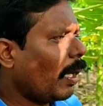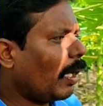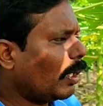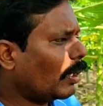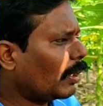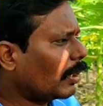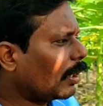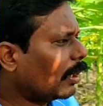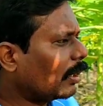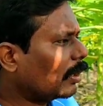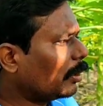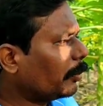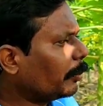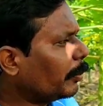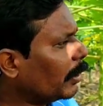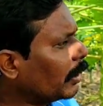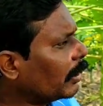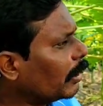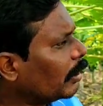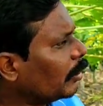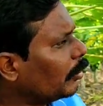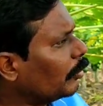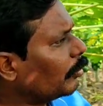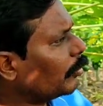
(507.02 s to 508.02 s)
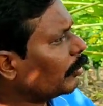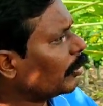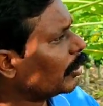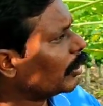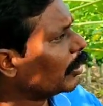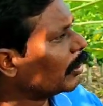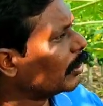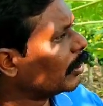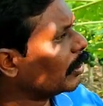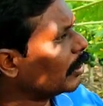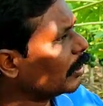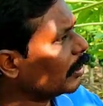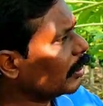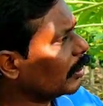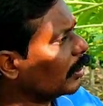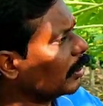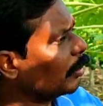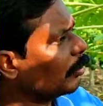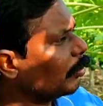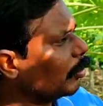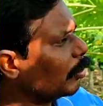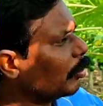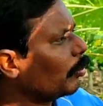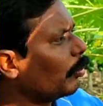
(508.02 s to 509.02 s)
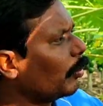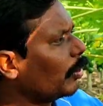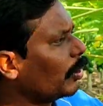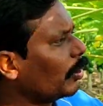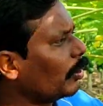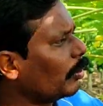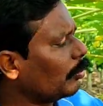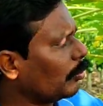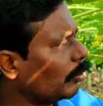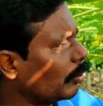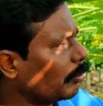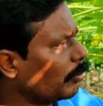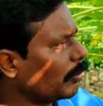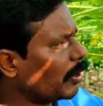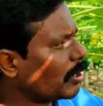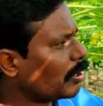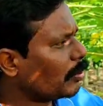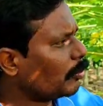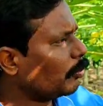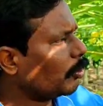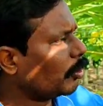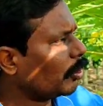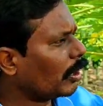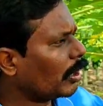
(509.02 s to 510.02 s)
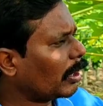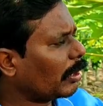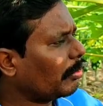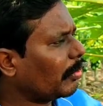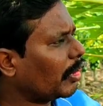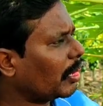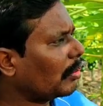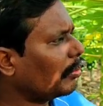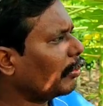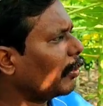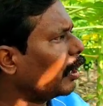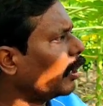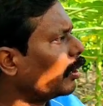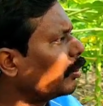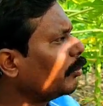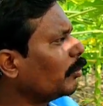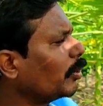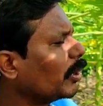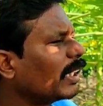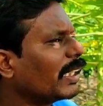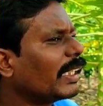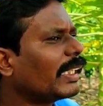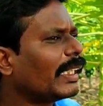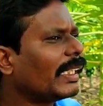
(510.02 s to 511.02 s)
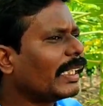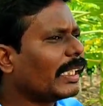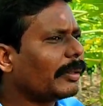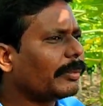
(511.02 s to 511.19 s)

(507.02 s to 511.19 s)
அதுக்கடுத்து பார்த்தீங்கன்னா உங்களுக்கு ஒரு மா ஒரு மாதம் ஒன்றரை மாதம் ஆகும்போது இலை